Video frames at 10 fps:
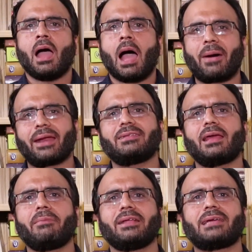हमारे
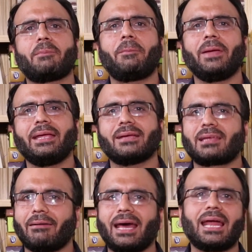जहन में जब भी ये
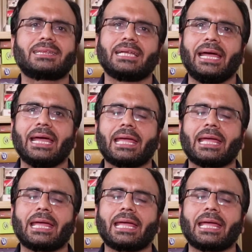सवाल आता है